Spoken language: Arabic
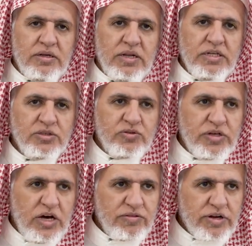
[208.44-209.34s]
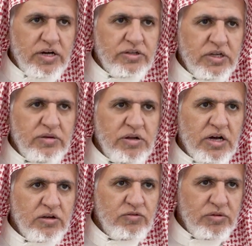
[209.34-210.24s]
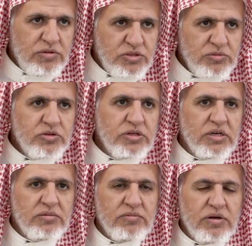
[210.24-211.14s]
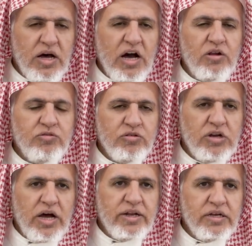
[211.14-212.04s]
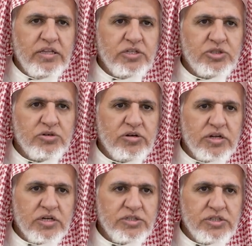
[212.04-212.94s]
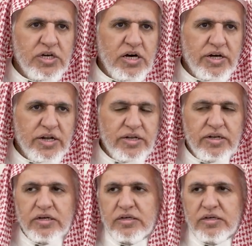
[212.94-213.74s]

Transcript: ليسوا في افرادهم لكن في مجموعهم ال فلان اذا اشتهر اشتهارا